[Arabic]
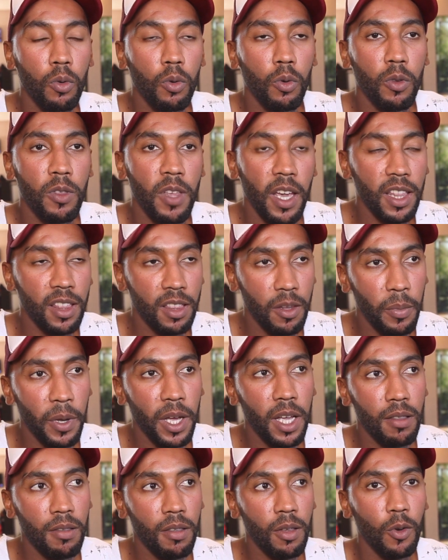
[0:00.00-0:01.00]

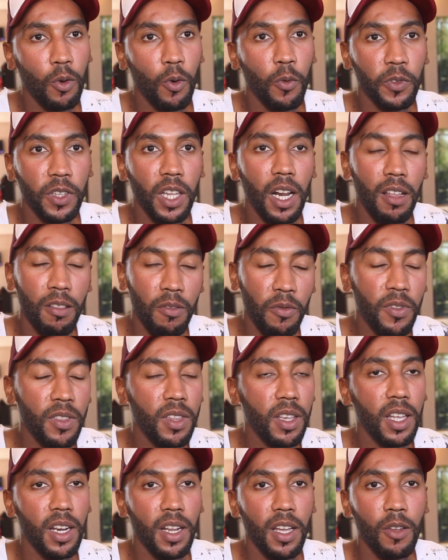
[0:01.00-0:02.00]
وتعذبات وفطرات في
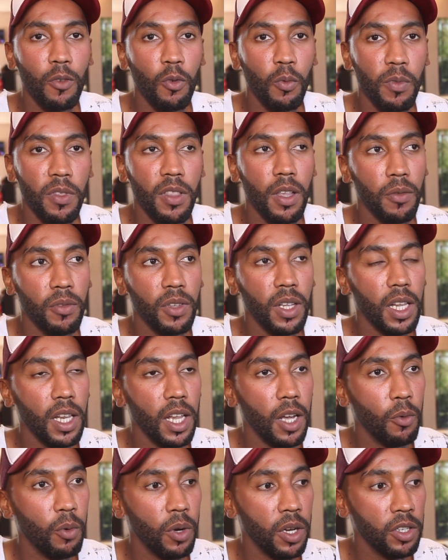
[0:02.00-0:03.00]
التيران وبزاف ديال
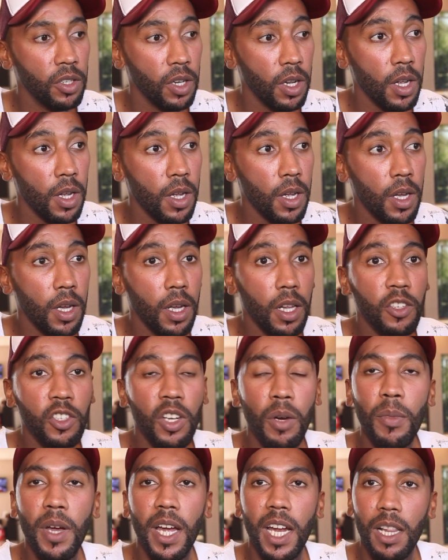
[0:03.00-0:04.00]
الحوايج
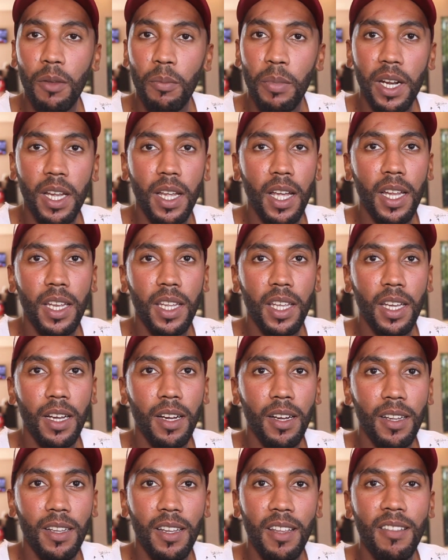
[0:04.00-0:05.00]
الجماهير
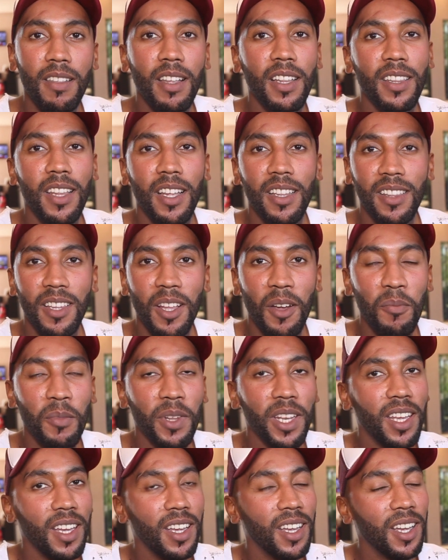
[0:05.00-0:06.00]
البركانيه اللي ساندتنا
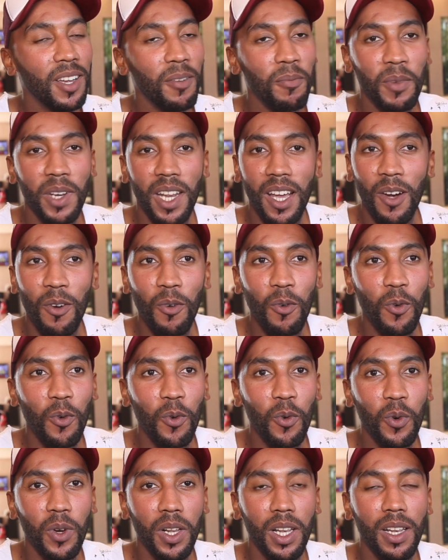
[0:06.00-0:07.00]
من من
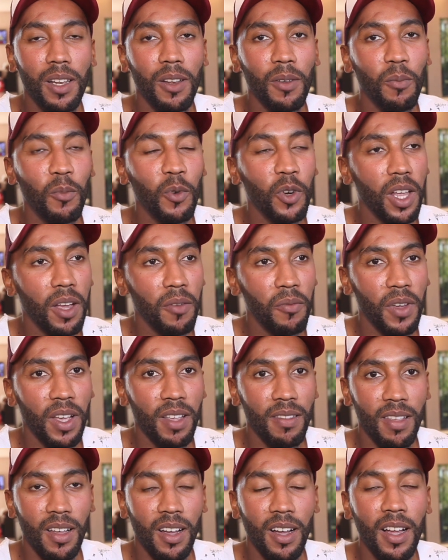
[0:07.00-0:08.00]
اول
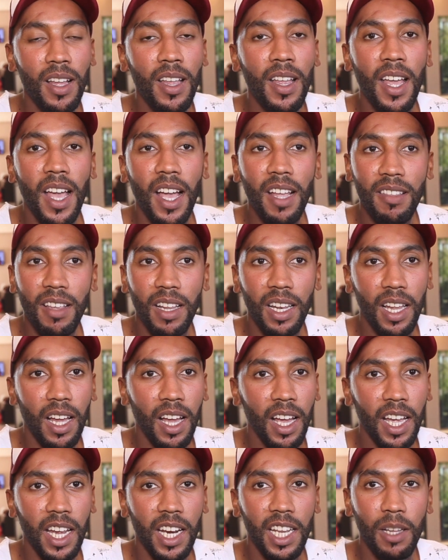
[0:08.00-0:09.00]
منافسه حتى
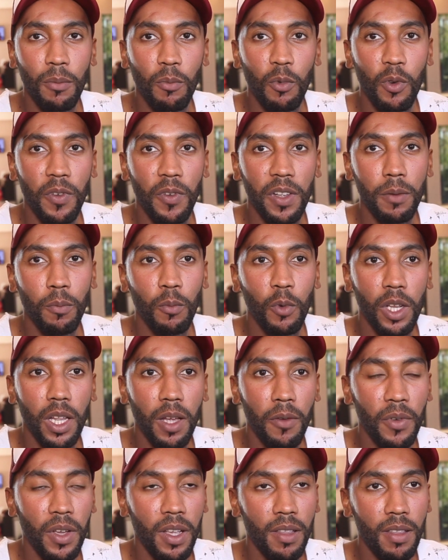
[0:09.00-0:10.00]
لاخر
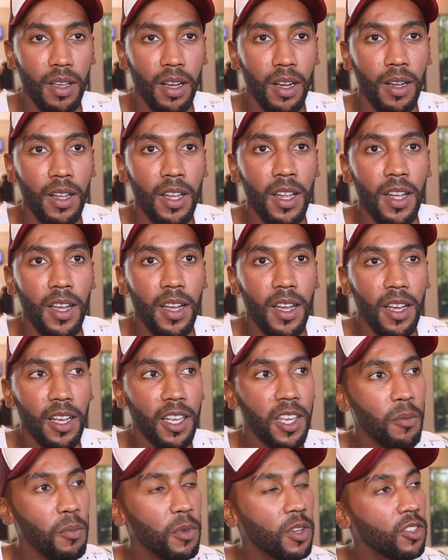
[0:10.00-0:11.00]
المنافسه آه،
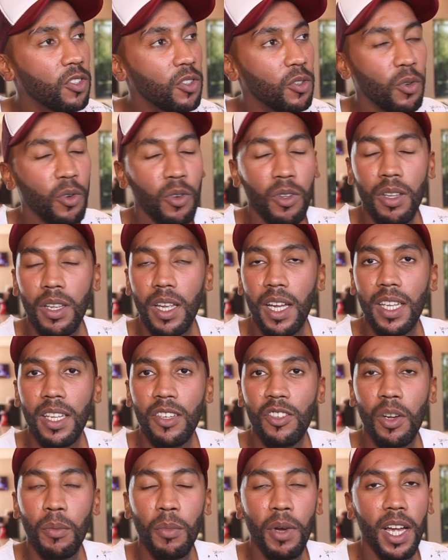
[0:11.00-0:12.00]
كما شفتوا
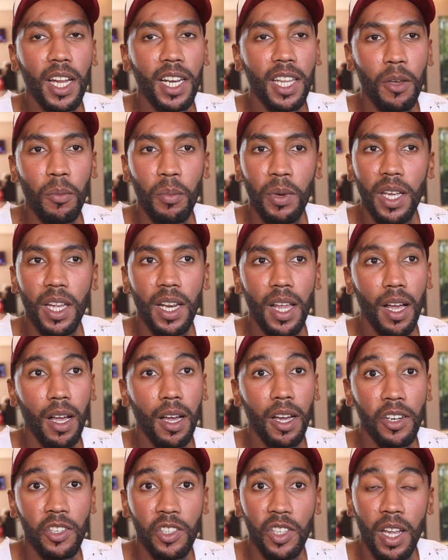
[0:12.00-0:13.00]
يعني جماهير كبيره
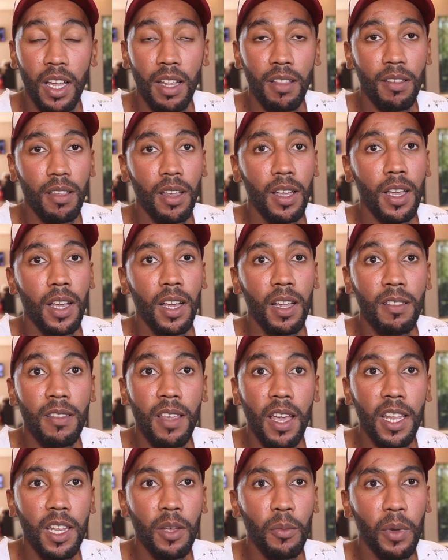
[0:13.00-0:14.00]
خرجات
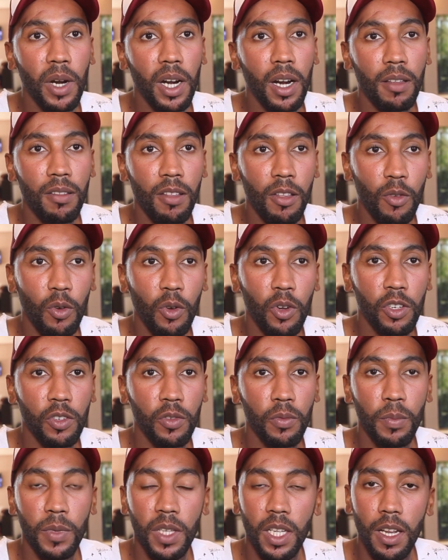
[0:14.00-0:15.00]
ثاني مره تتخرج
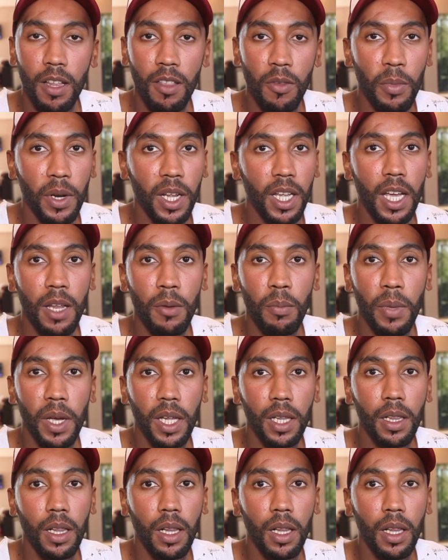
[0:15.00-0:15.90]
في مدينه بركان بعد